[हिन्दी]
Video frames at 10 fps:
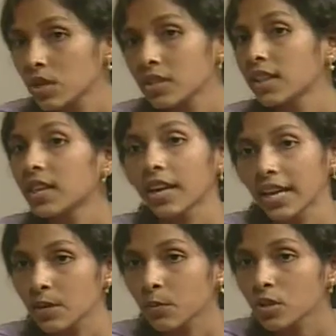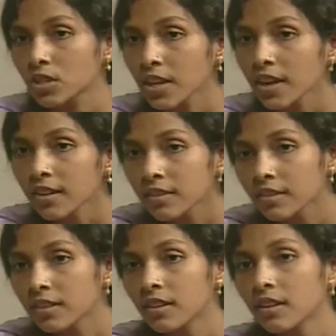स्थान तक कैसे पहुंचती है
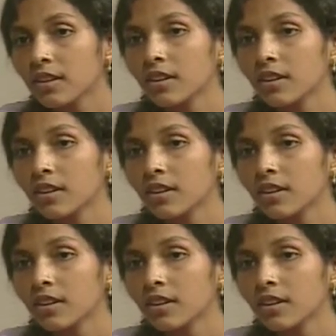हाँ, हाँ